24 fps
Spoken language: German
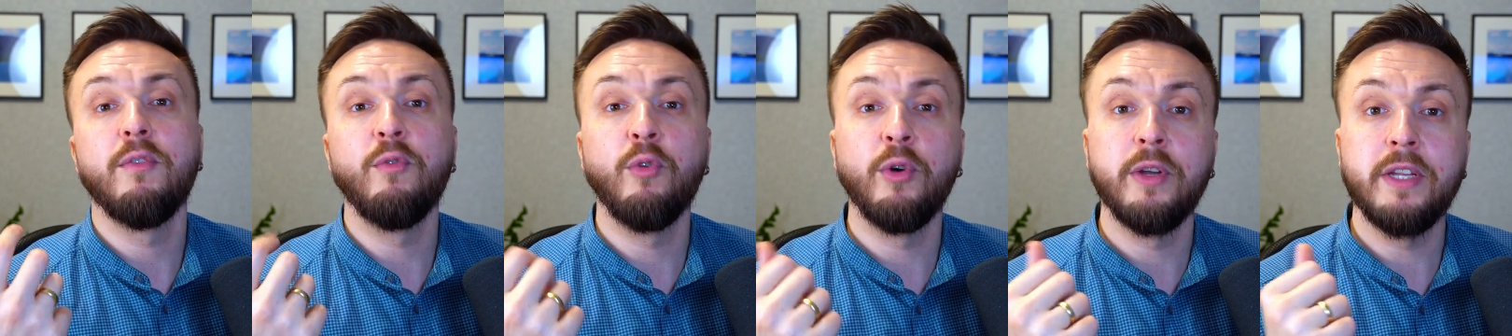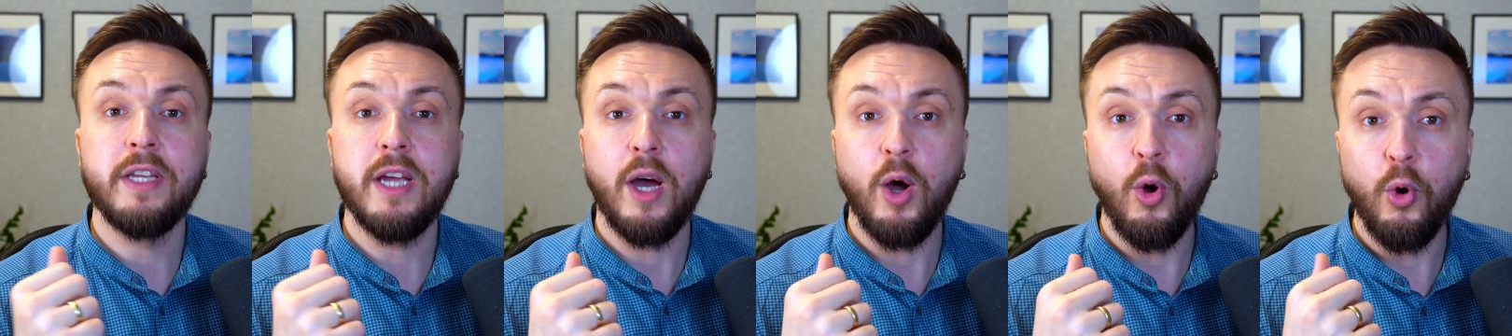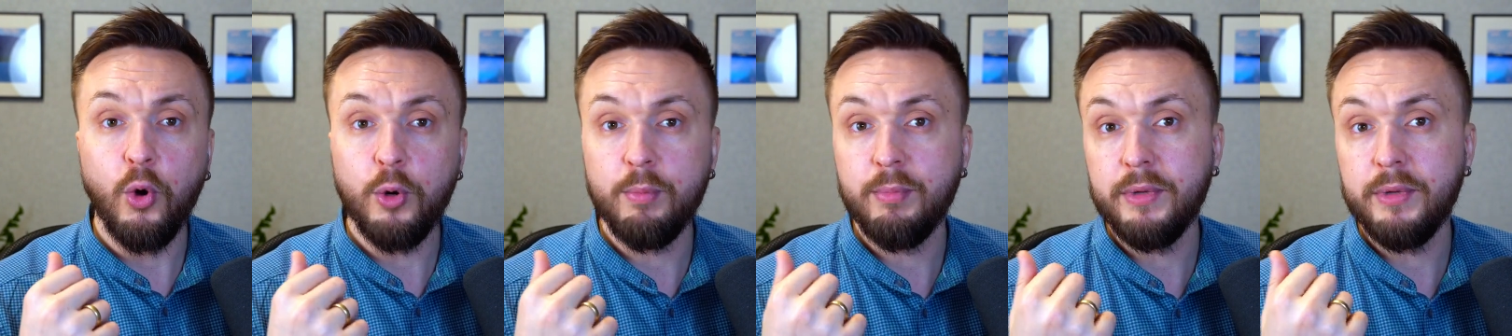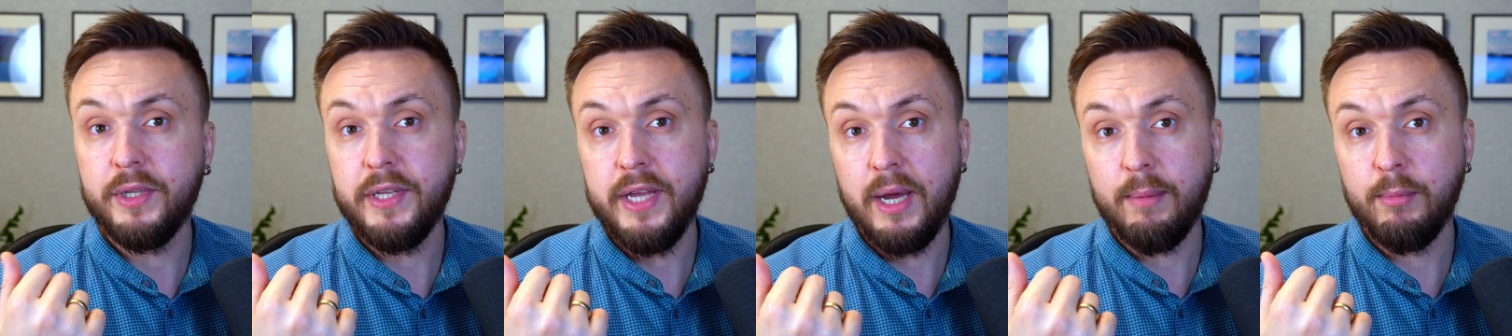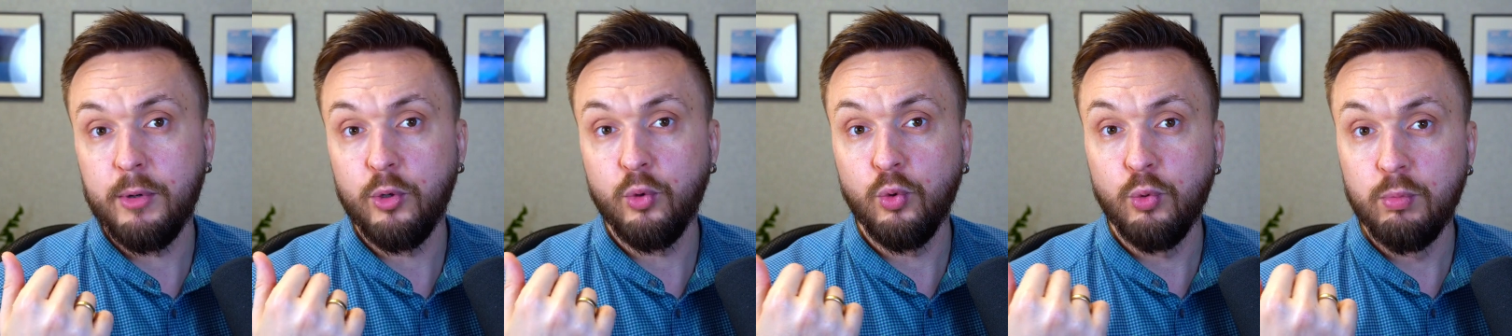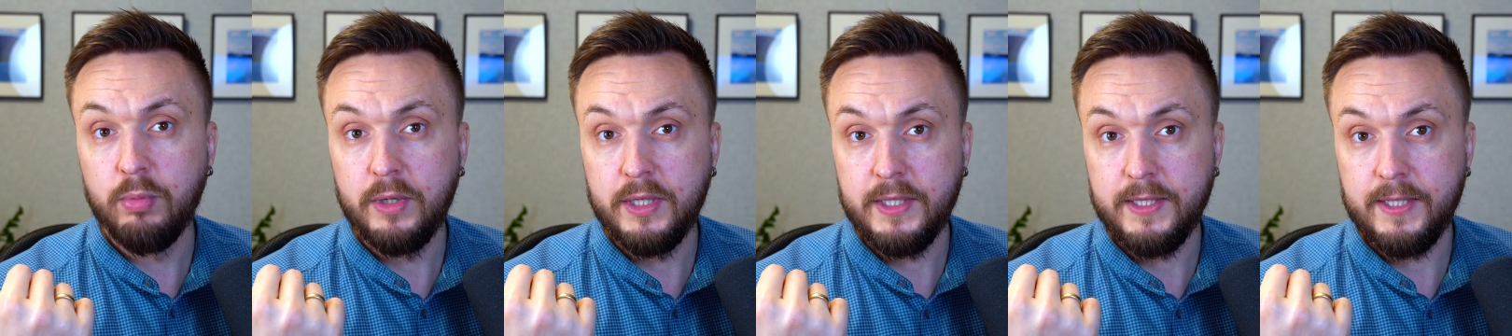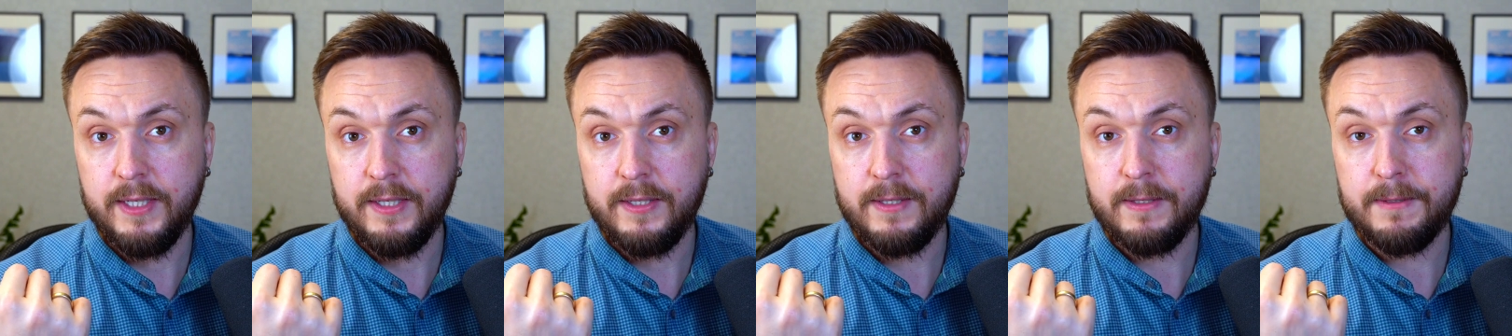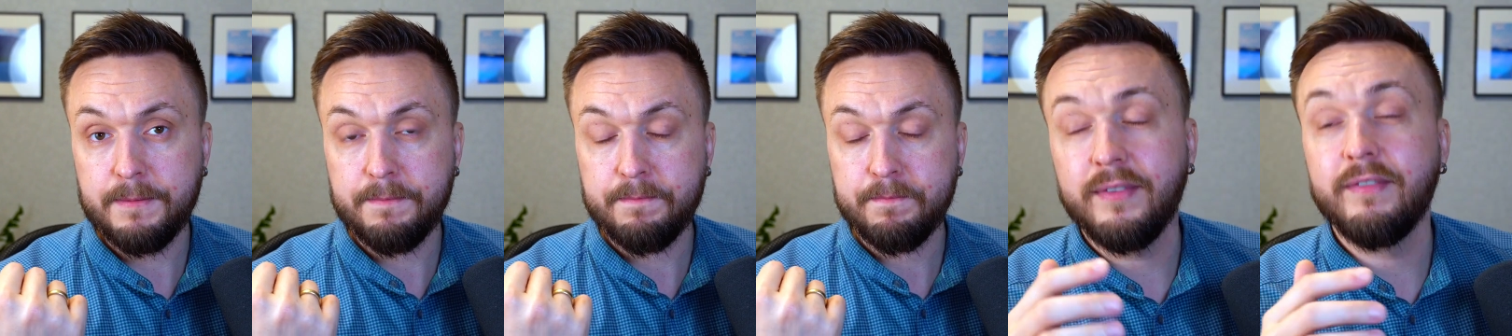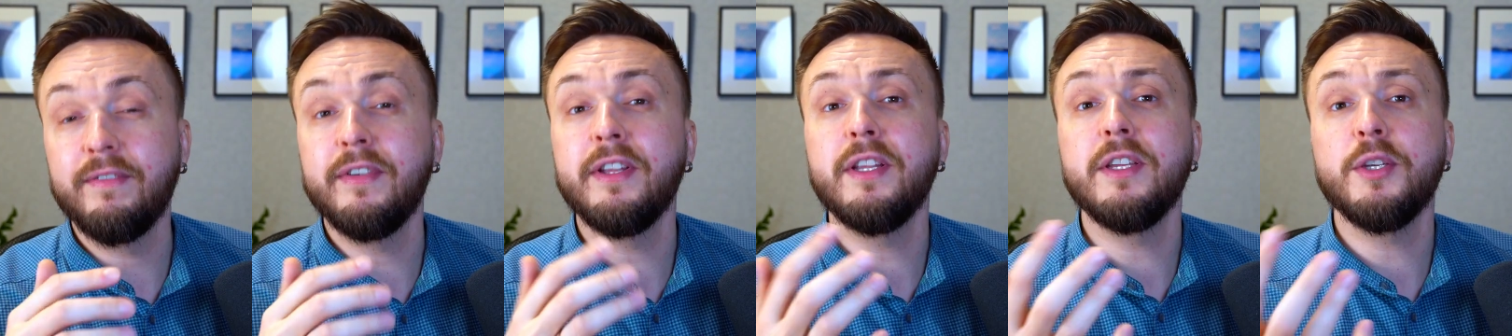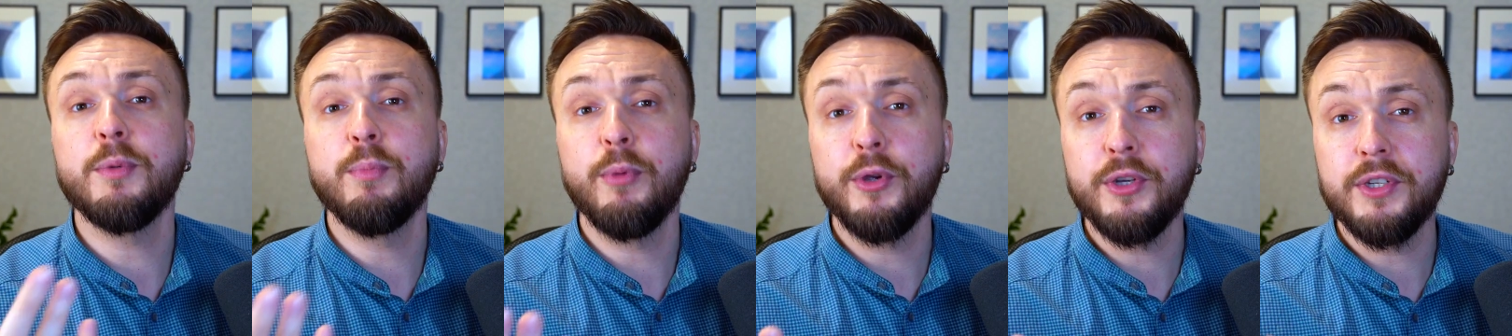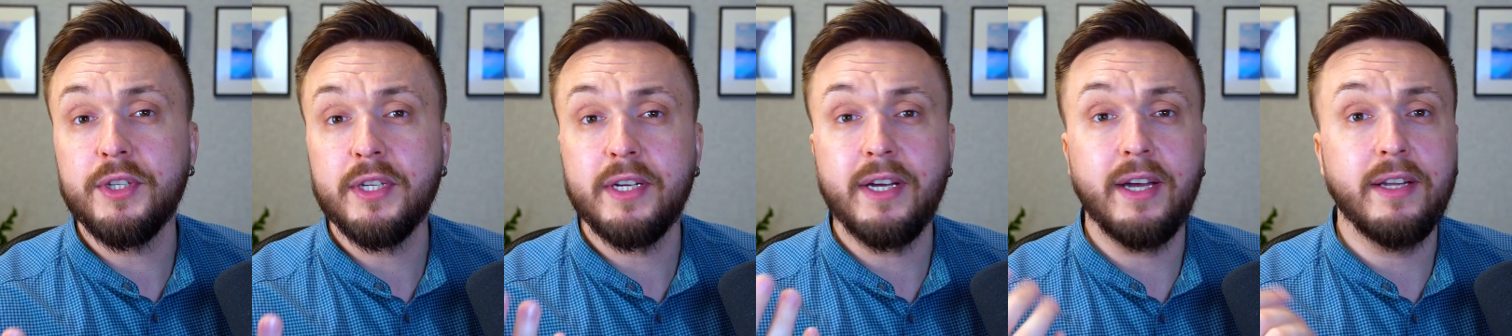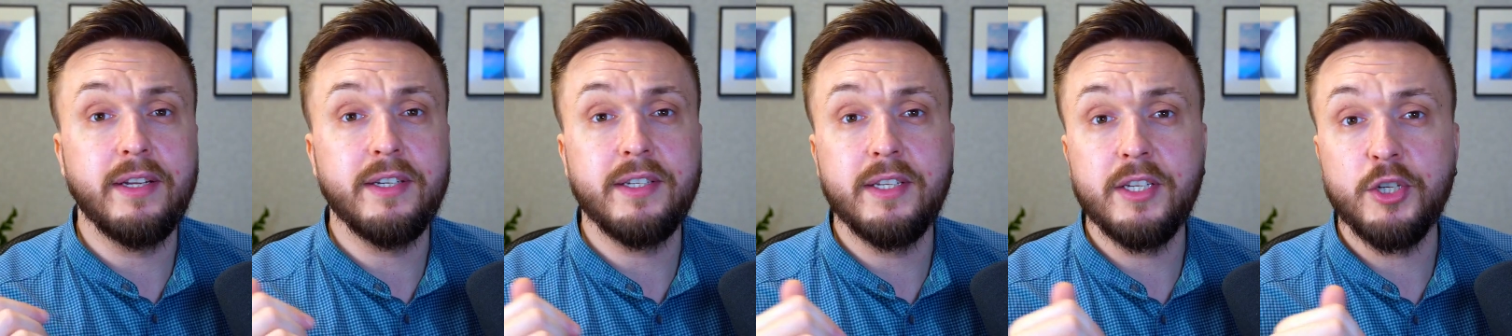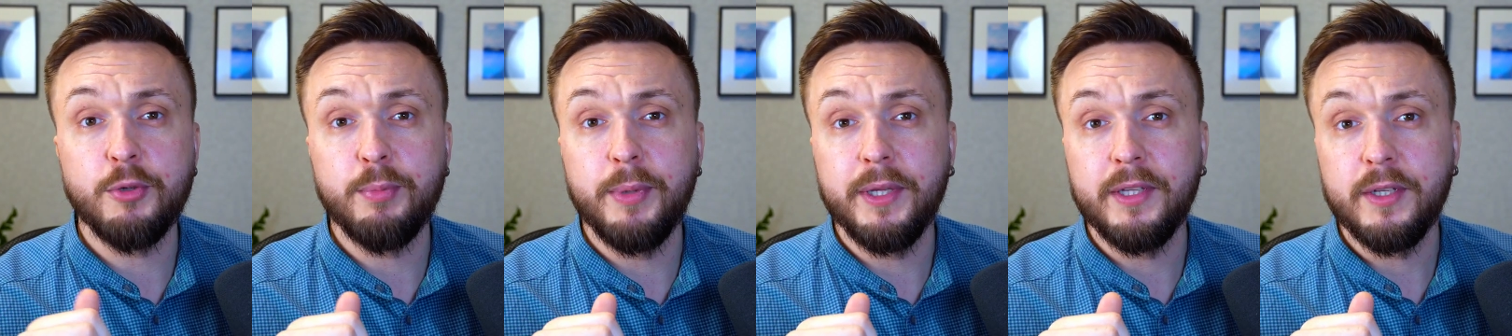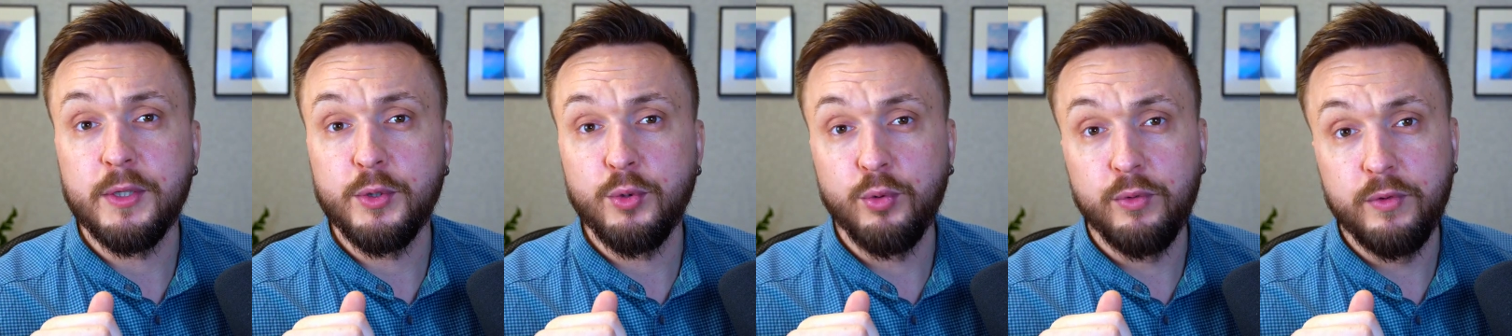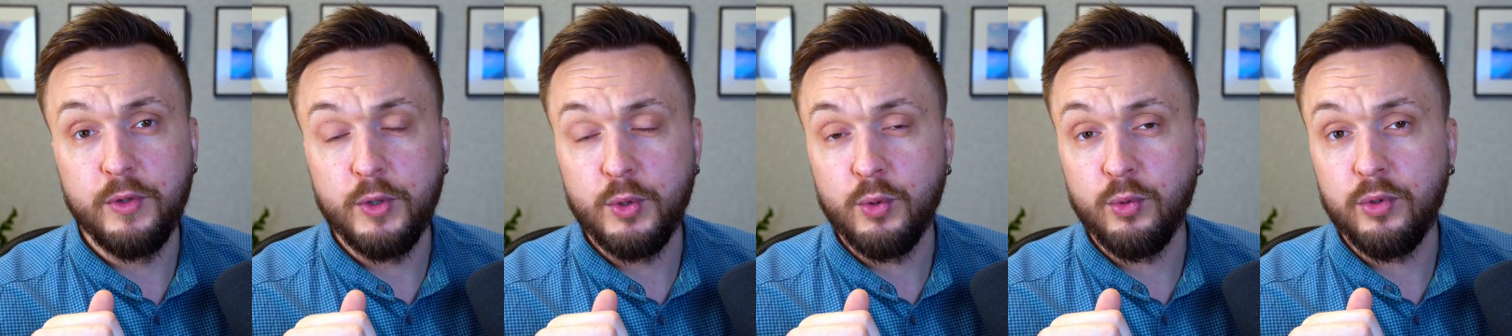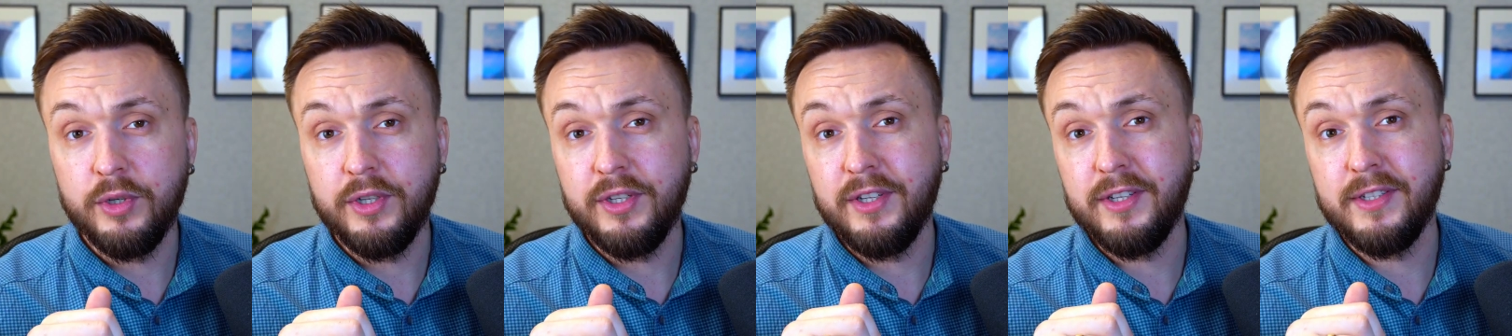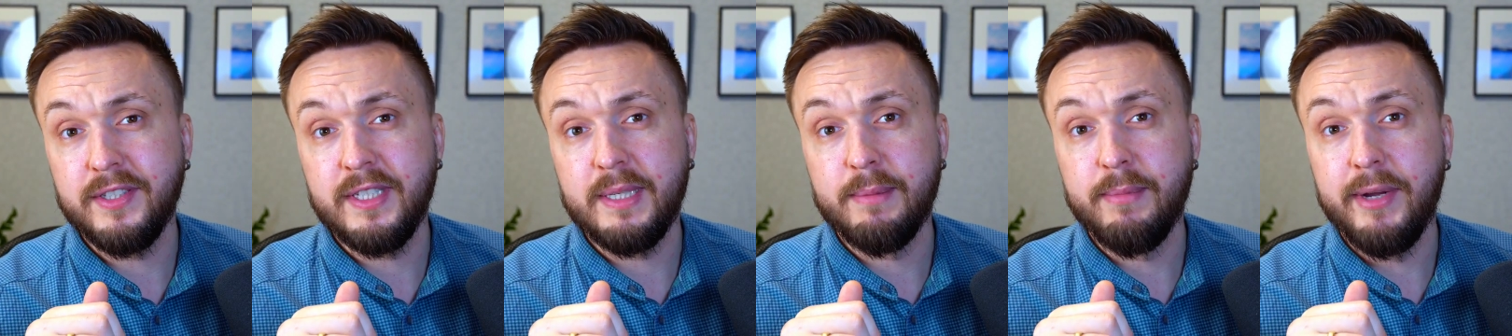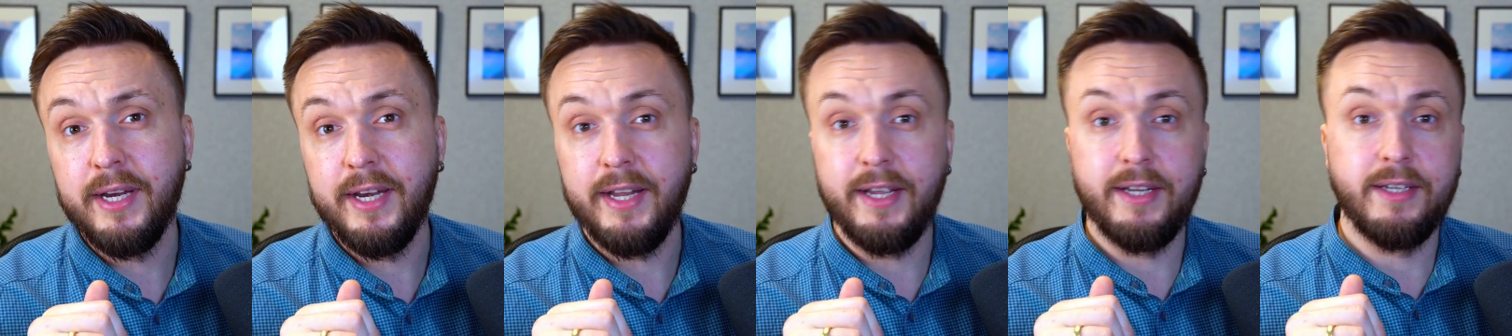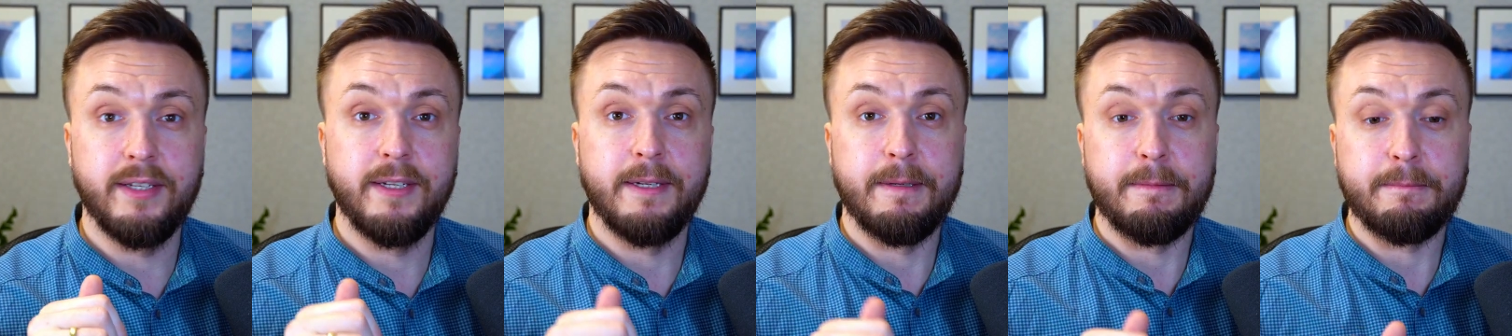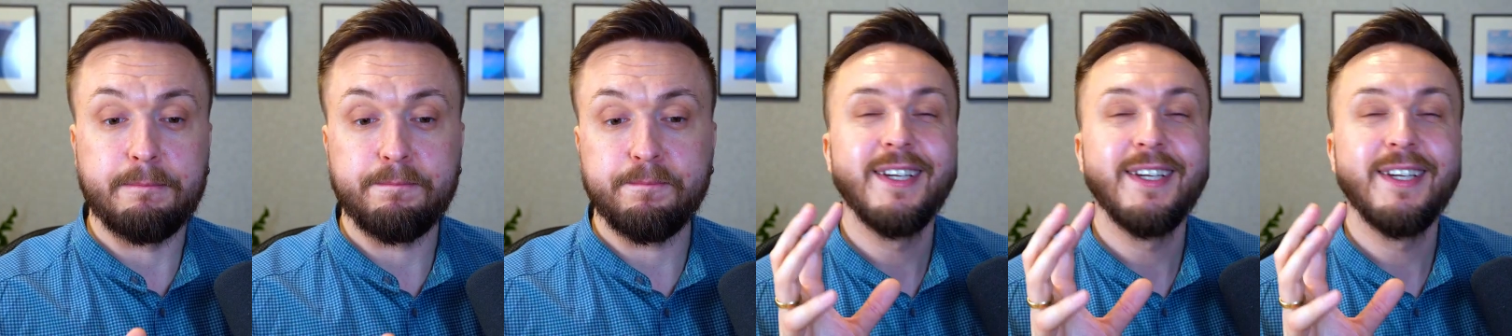wurden ja auch mit YAML umgesetzt. Wenn ich möchte, kann ich das später sowieso in XML ändern.